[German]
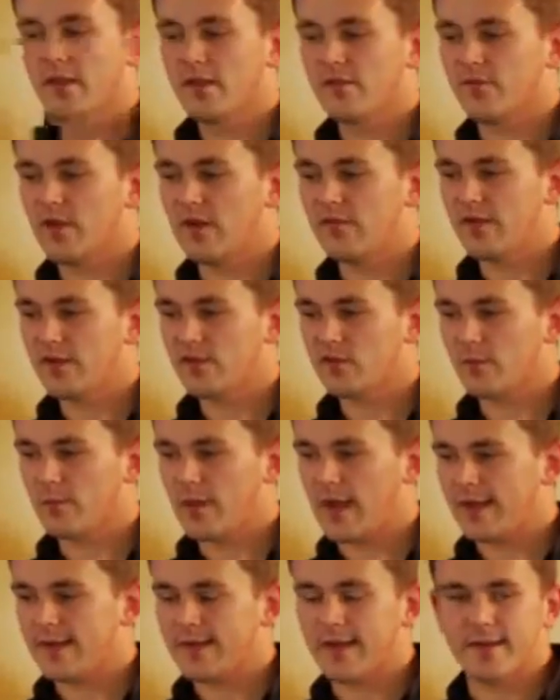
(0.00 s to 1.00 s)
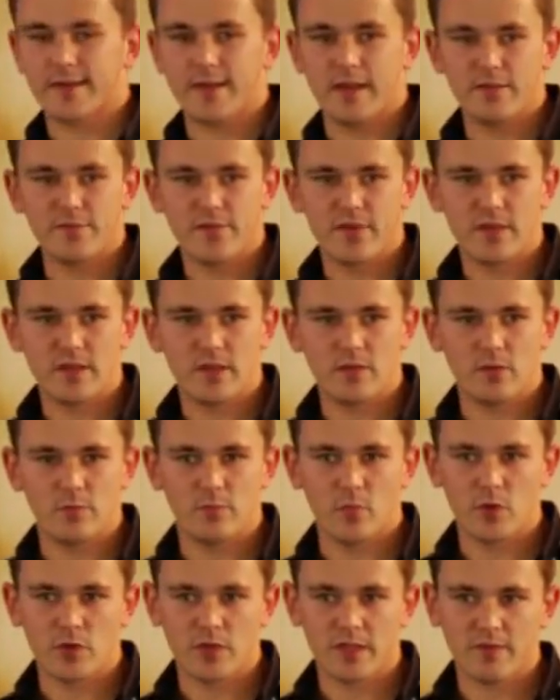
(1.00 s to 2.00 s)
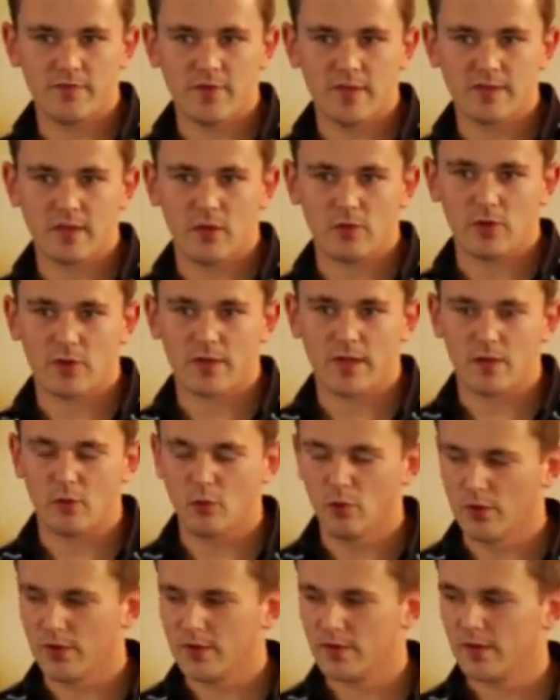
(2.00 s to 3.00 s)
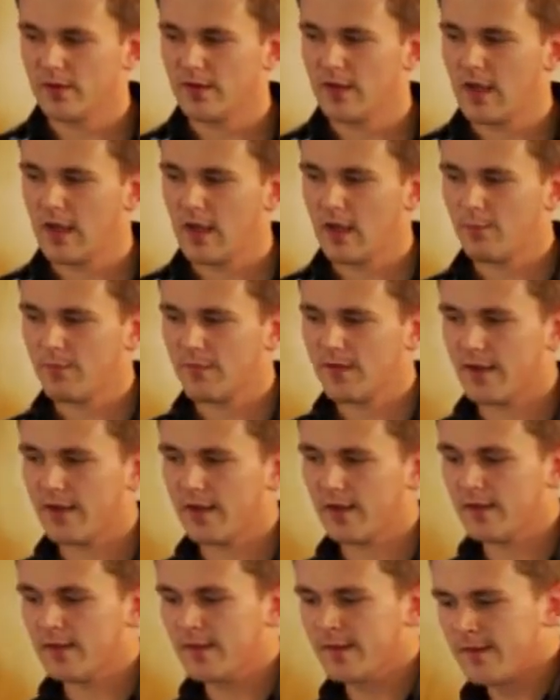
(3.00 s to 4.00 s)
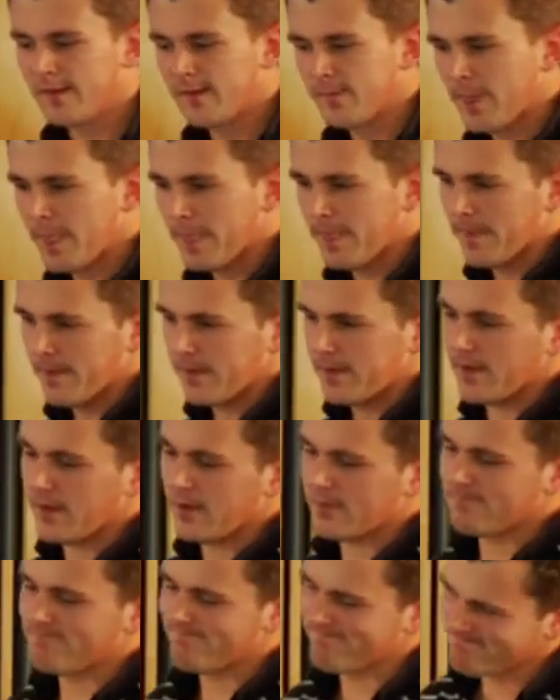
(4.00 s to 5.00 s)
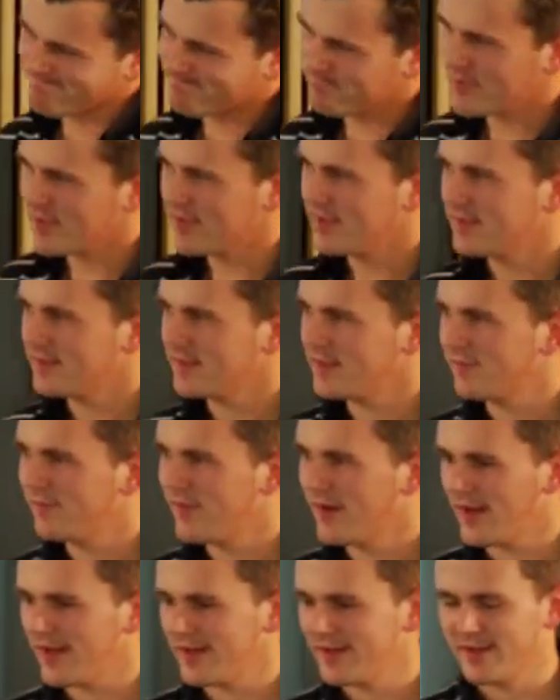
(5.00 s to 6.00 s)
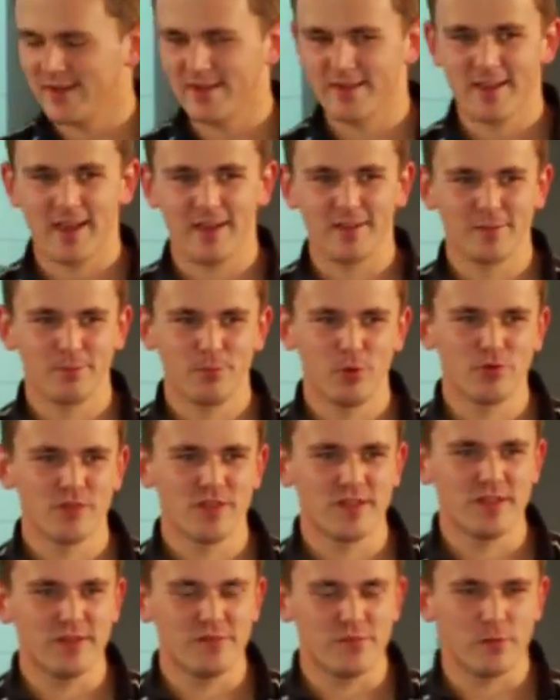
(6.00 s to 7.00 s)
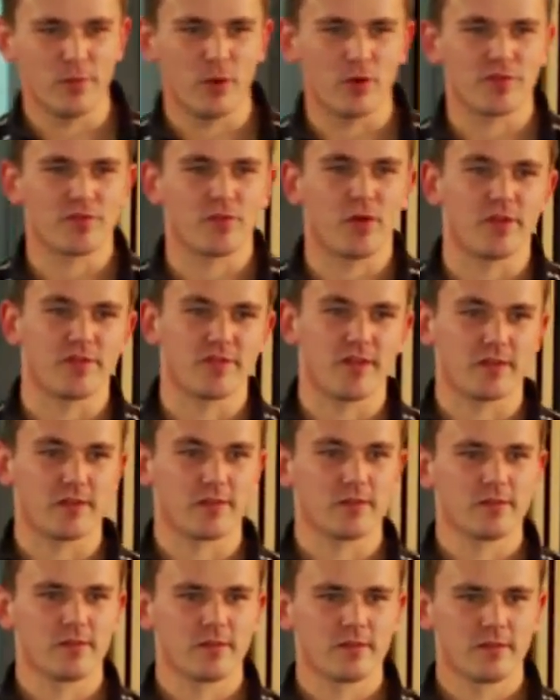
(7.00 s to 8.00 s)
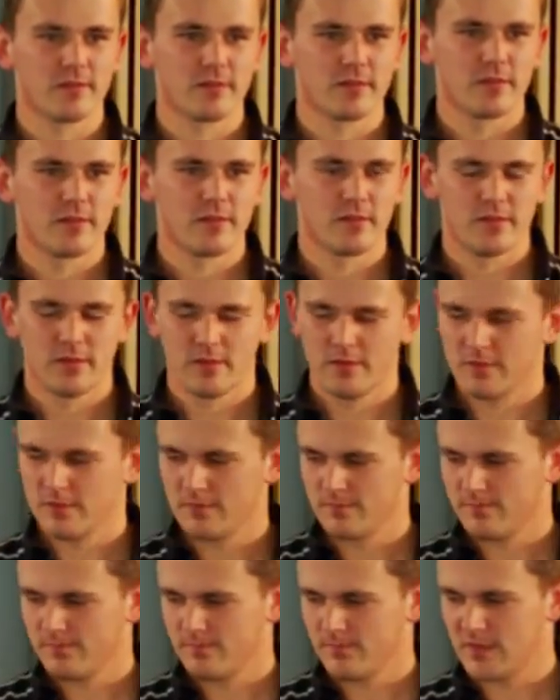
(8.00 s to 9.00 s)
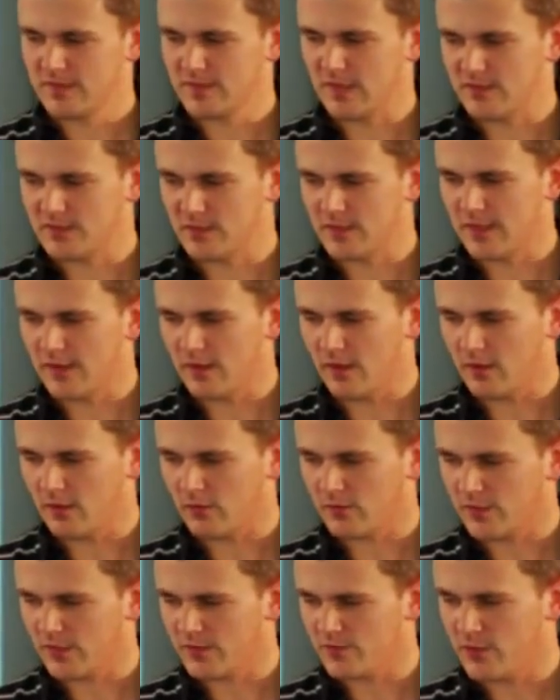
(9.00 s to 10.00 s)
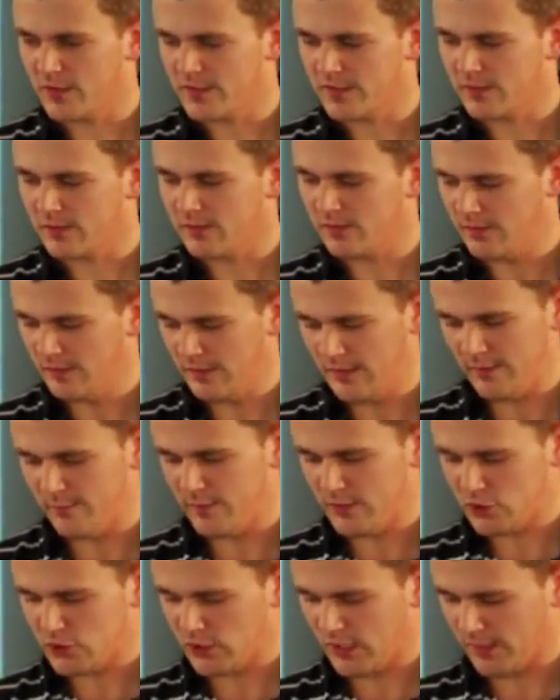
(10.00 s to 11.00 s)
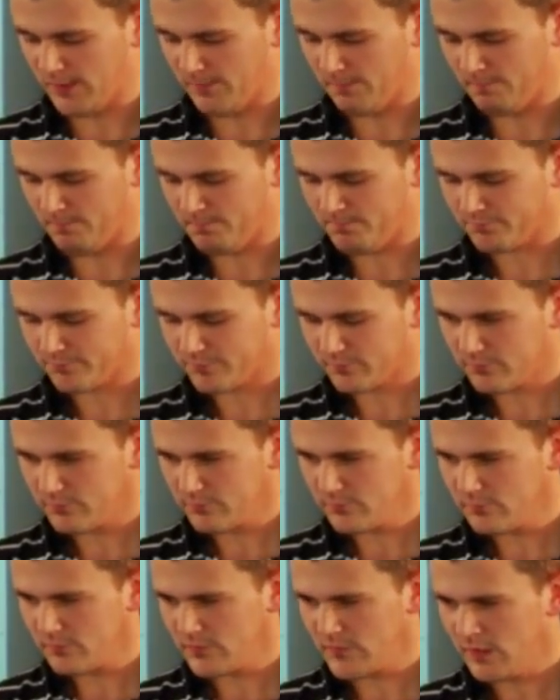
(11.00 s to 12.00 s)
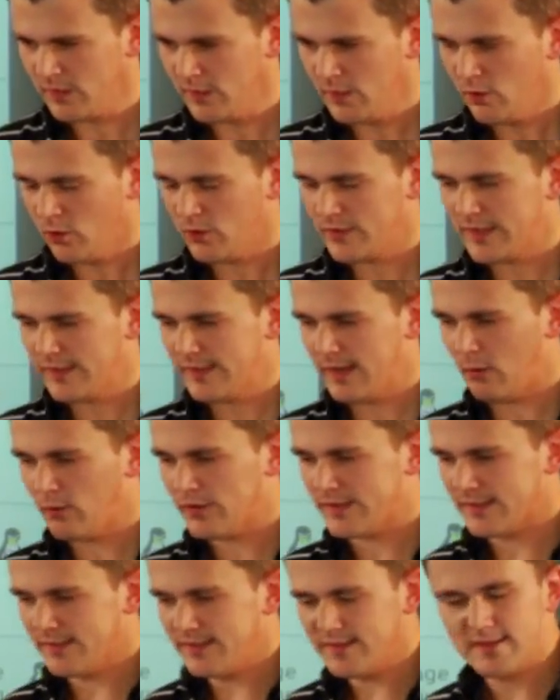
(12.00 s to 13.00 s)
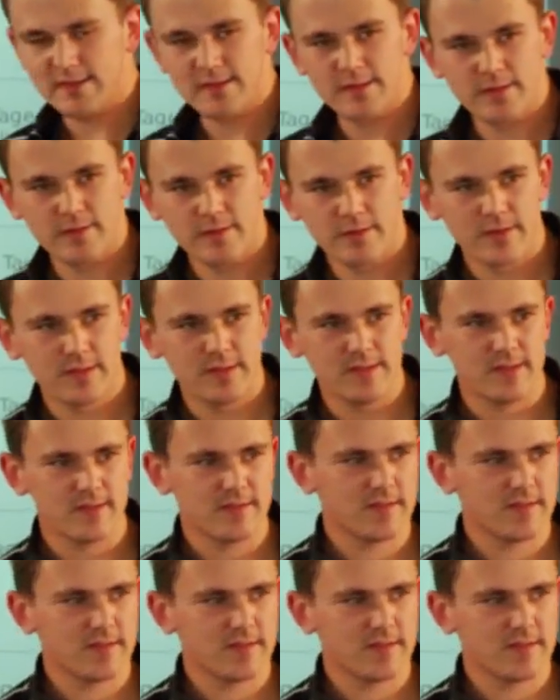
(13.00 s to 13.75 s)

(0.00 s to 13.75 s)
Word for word: weil wir zum einen kein Geld verdienen und möglicherweise auch noch den Kunden da haben, der ja, sich vielleicht nicht ganz positiv über uns äußert. Ist also dann auch natürlich ein Image-Schaden. Und genau das, diese